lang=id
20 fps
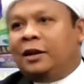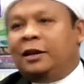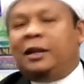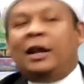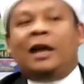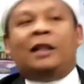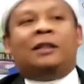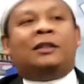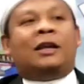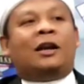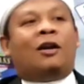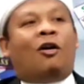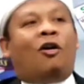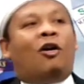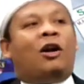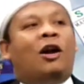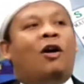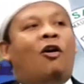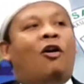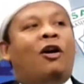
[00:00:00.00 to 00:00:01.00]
Di antara
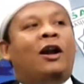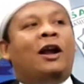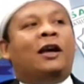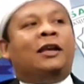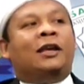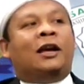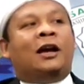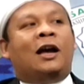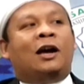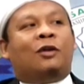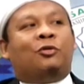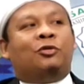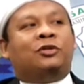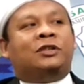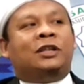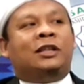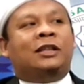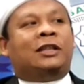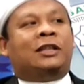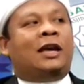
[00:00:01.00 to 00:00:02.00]
orang-orang yang aku
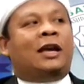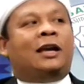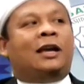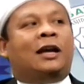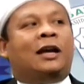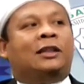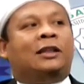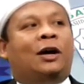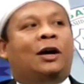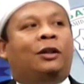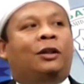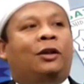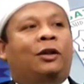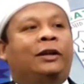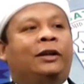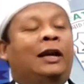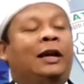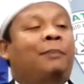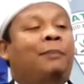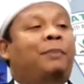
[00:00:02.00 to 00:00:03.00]
cintai kata
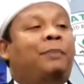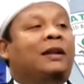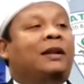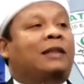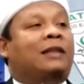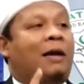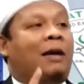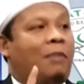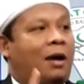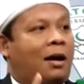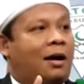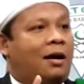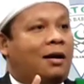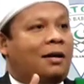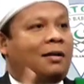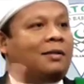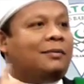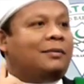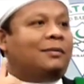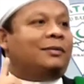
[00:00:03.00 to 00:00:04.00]
Allah yang pertama,
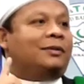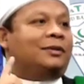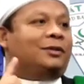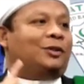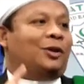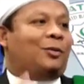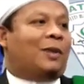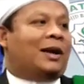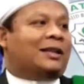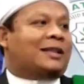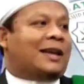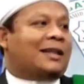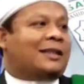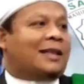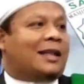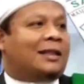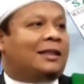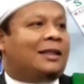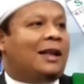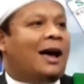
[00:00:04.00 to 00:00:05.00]
coba
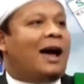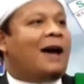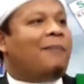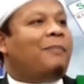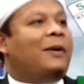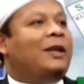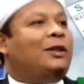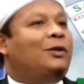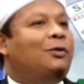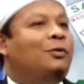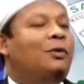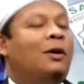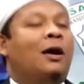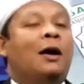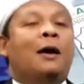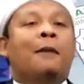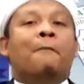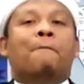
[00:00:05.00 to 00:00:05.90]
catat. Apa itu?